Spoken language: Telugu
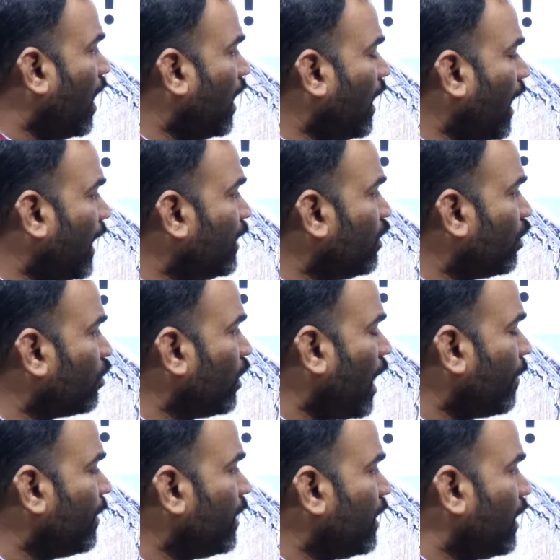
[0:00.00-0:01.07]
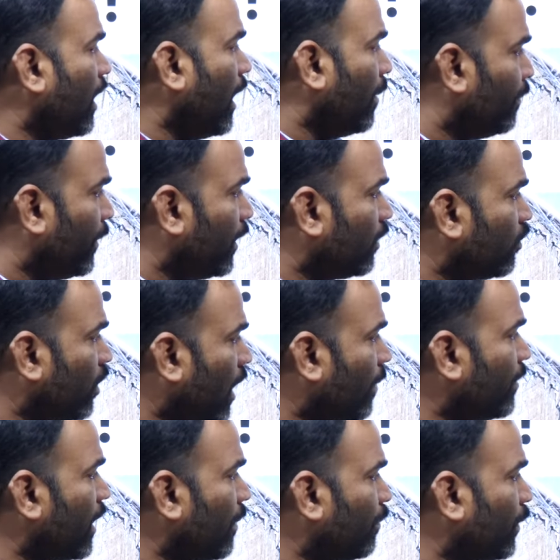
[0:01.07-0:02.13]
ఆ లైన్లో గులాబీ ఎంపీ
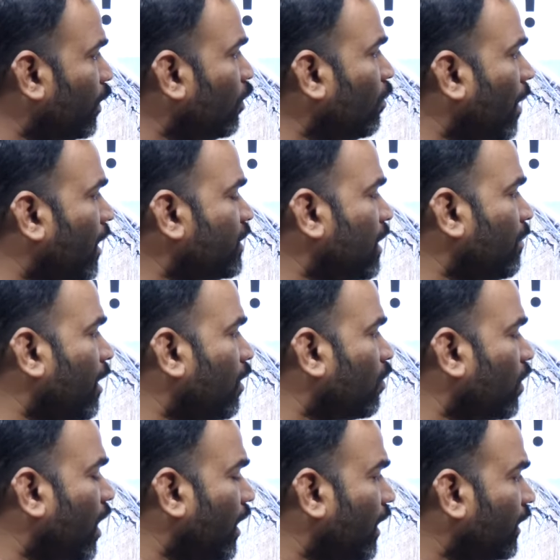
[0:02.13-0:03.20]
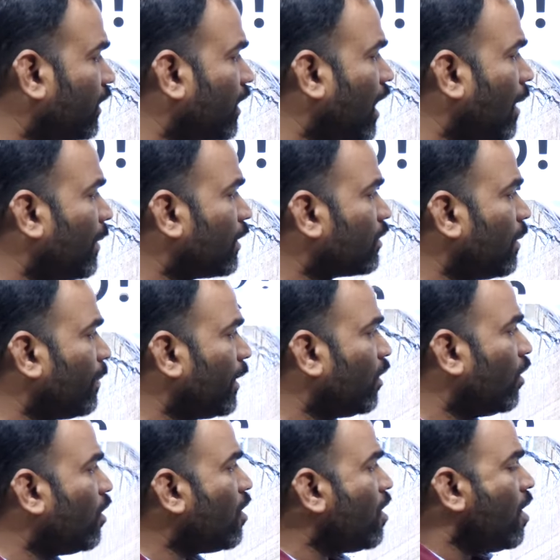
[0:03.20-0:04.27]
గులాబీ ఎంపీలు మాజీ ఎమ్మెల్యేలు కూడా నేతలు కాపాడుకునే
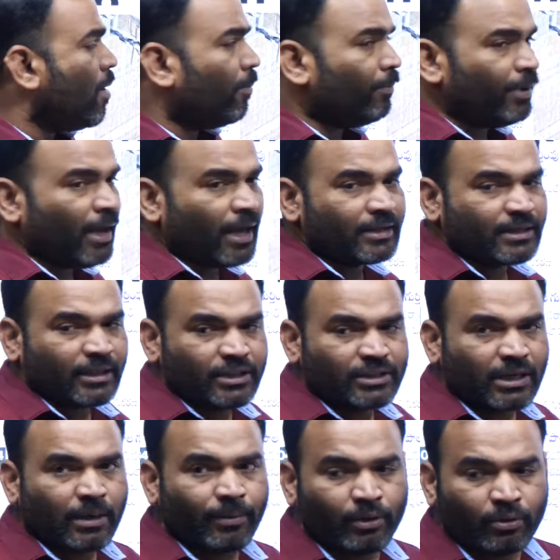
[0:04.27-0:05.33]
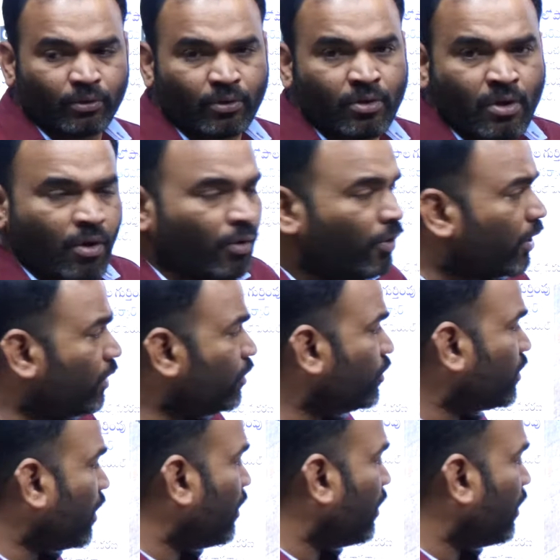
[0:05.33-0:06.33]
పనిలో బీఆర్ఎస్ అధిష్టానం అంటూ ఒకరిని చూస్తా